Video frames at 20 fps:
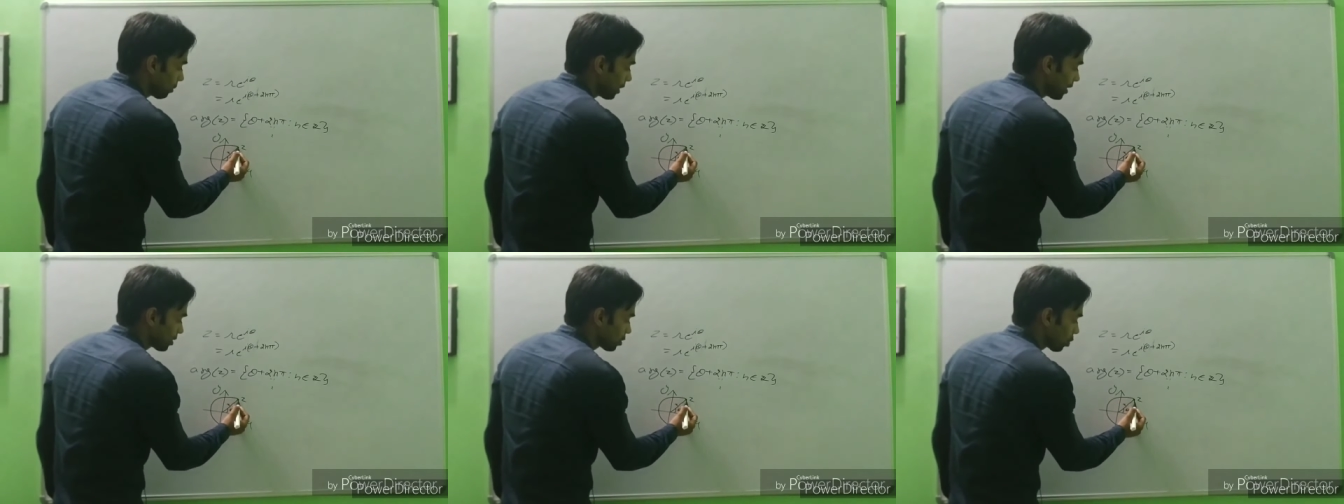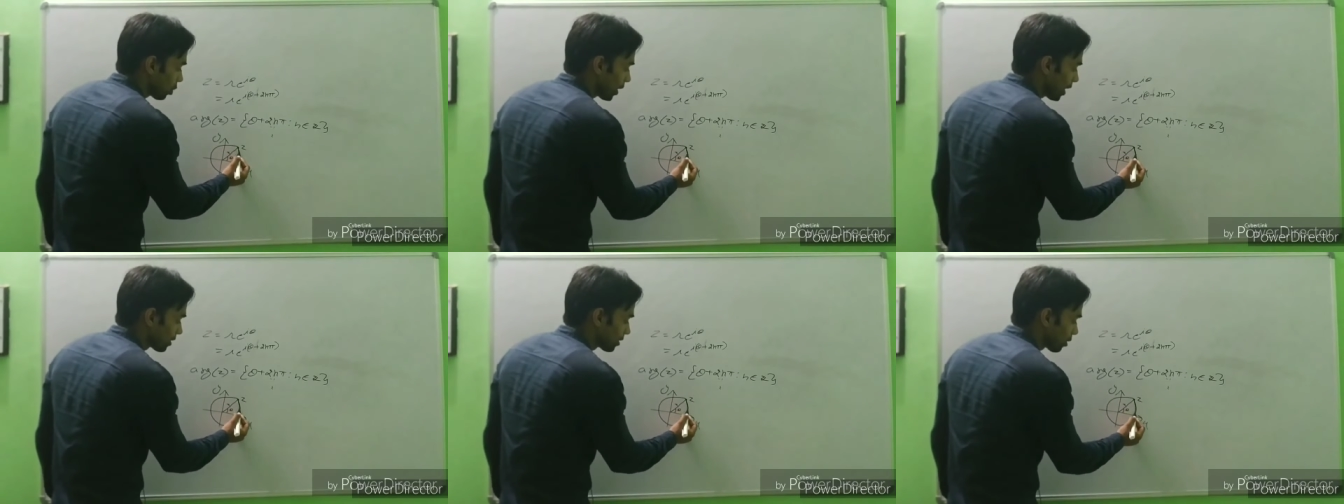अगर मैं
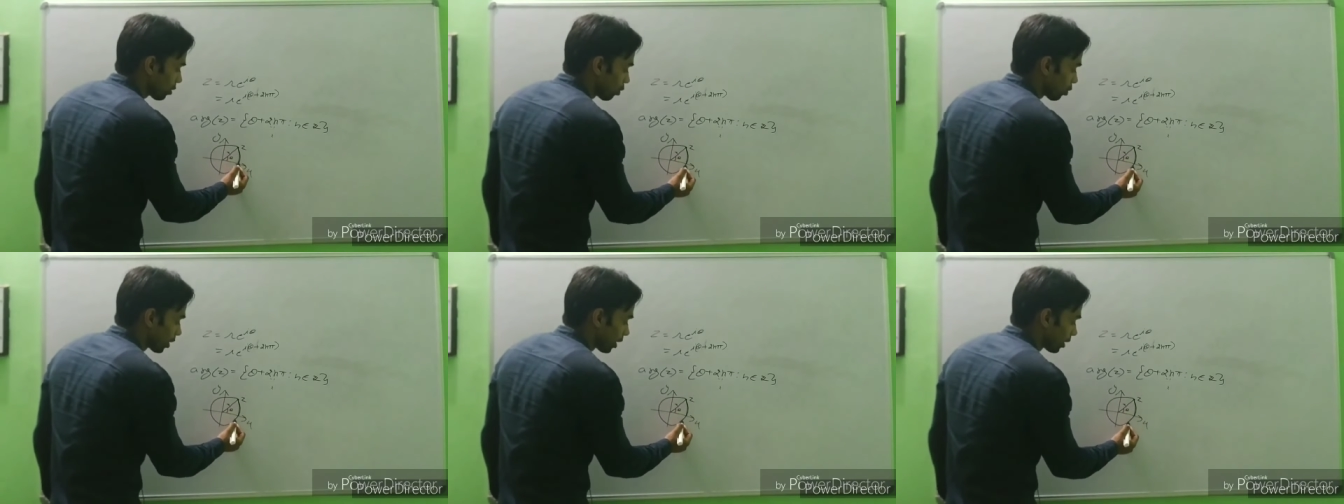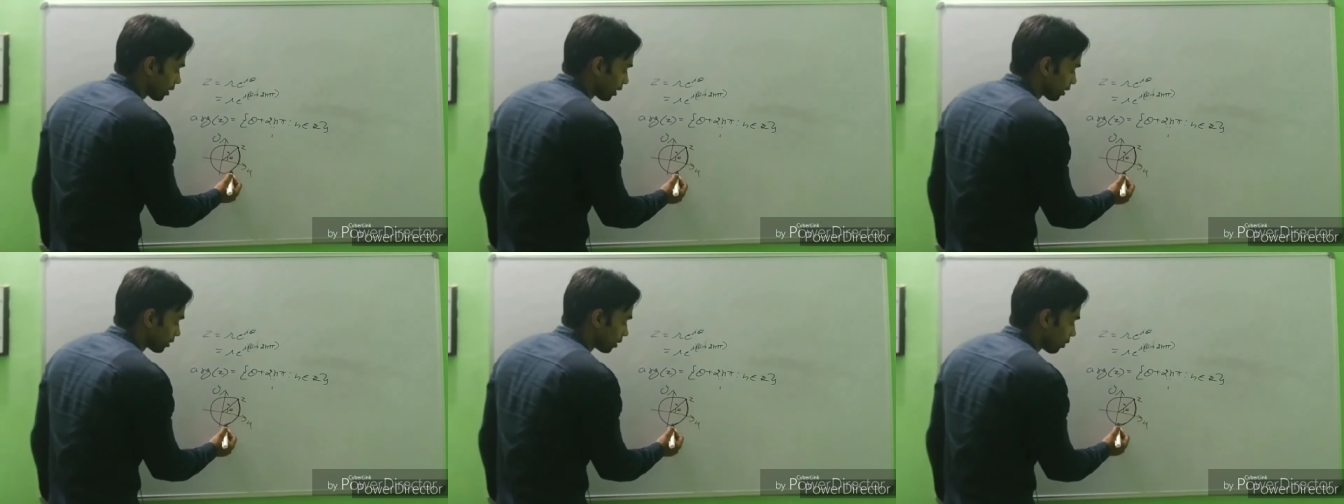इसको ऐसे
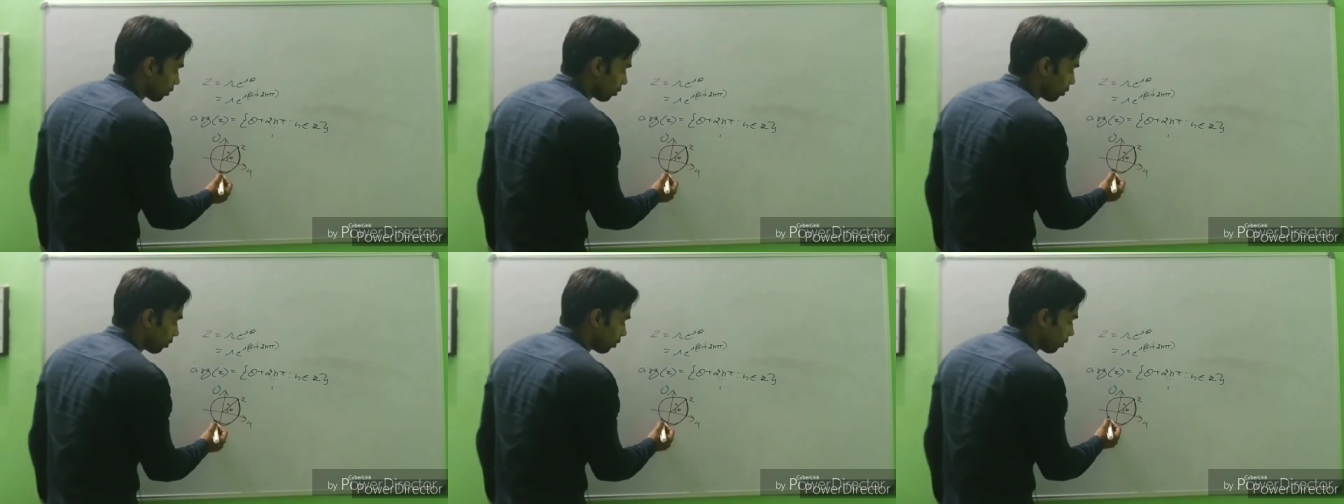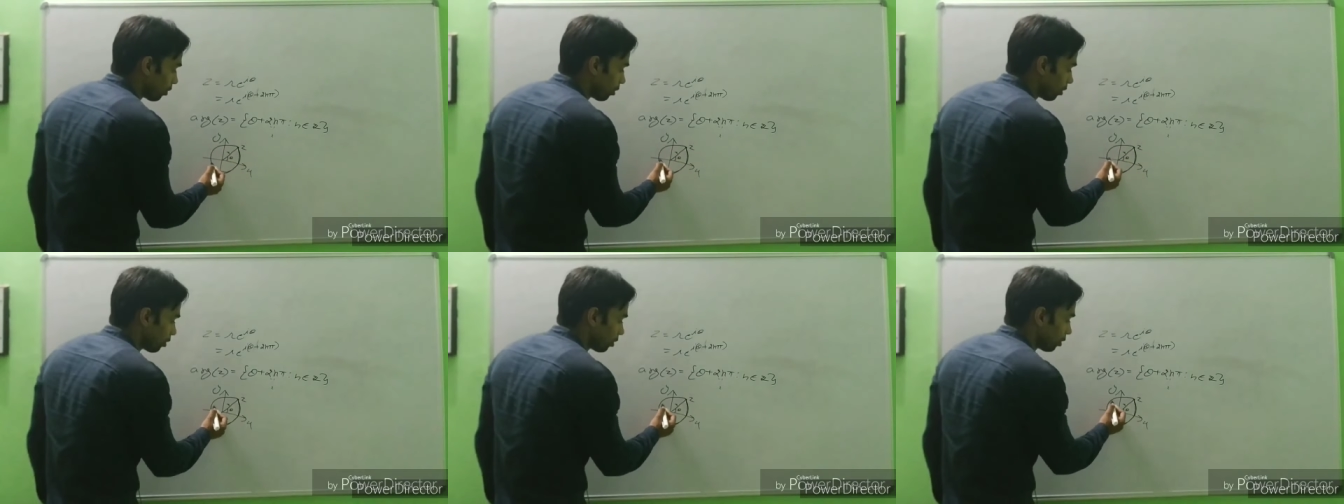रोटेट करता हूँ
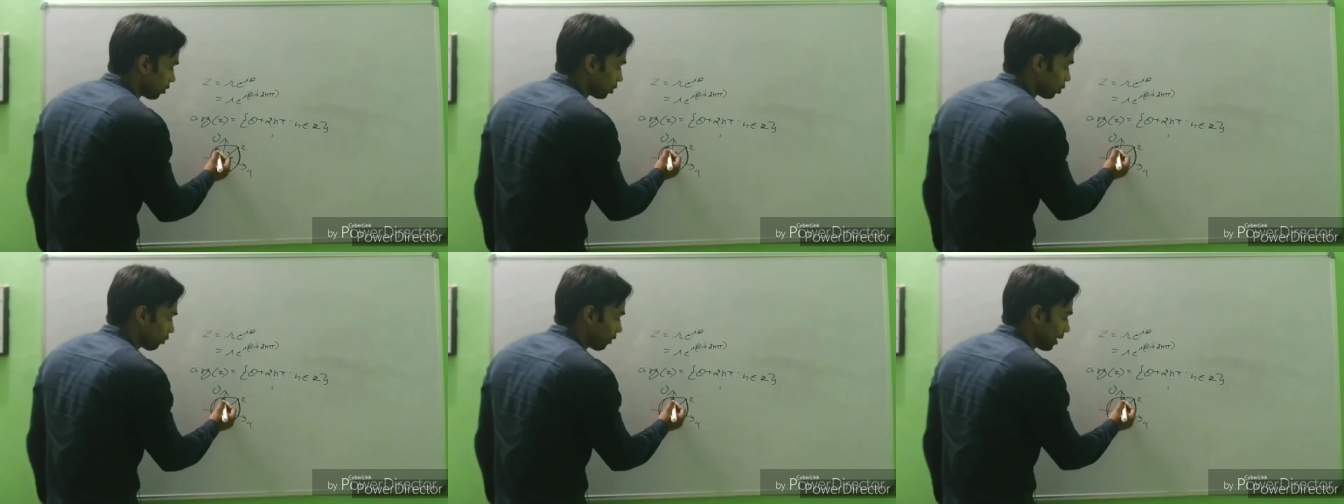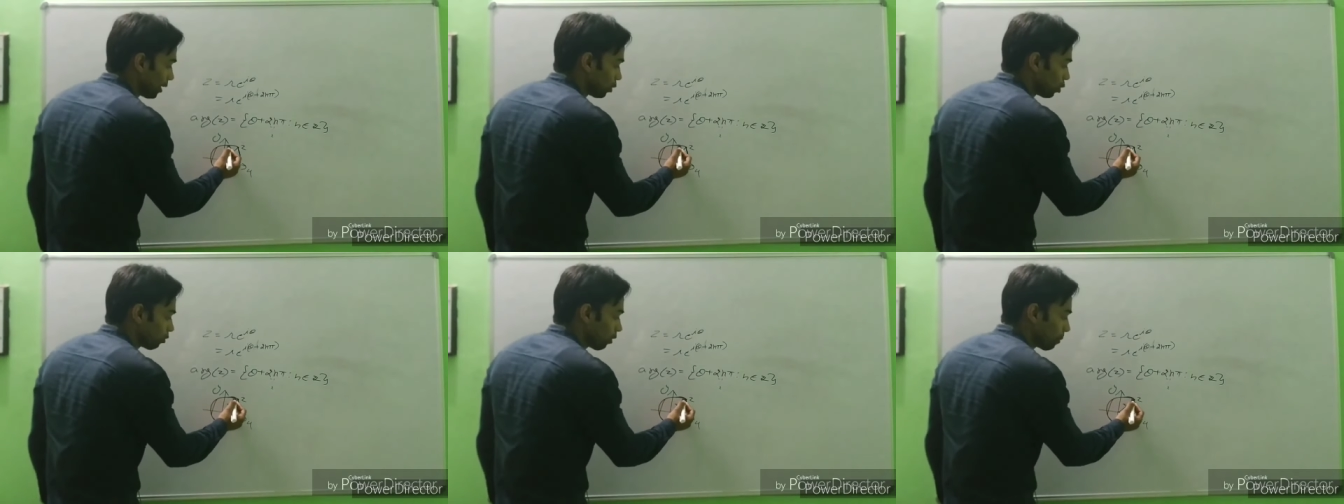तो
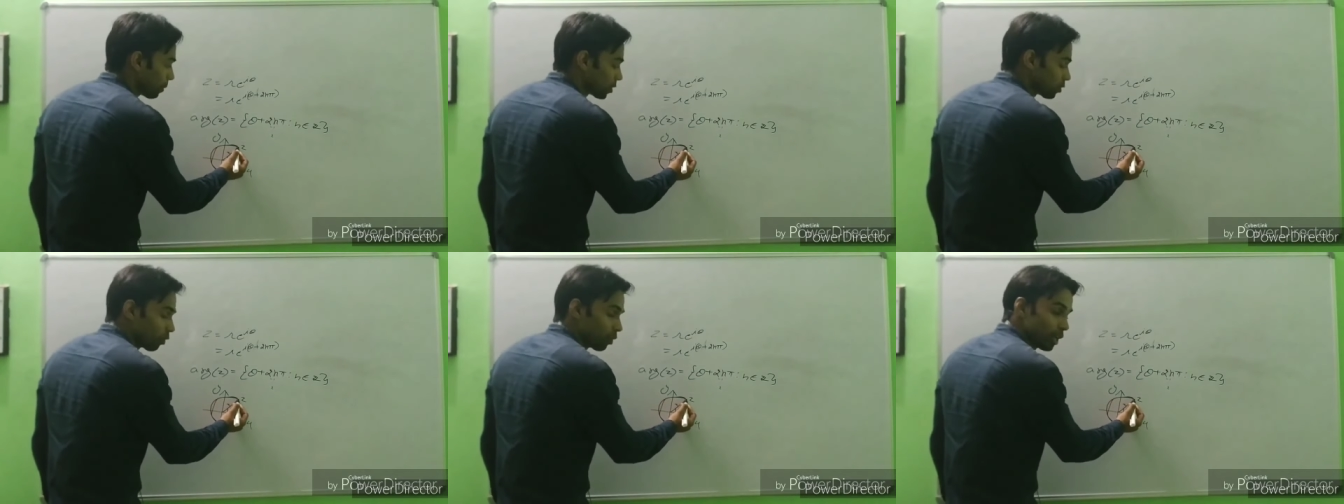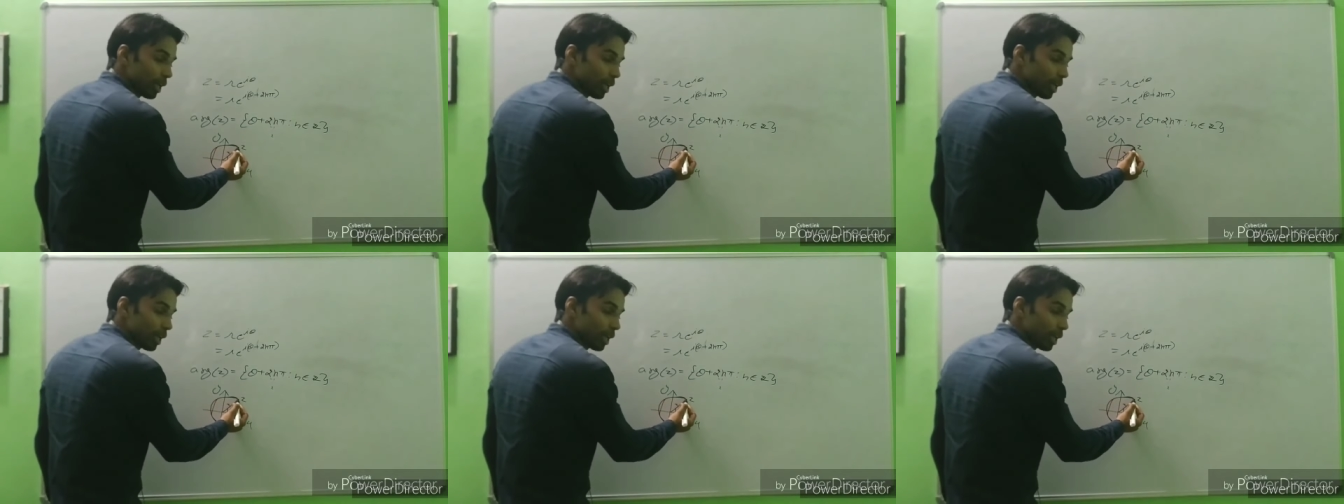वैल्यू तो वापस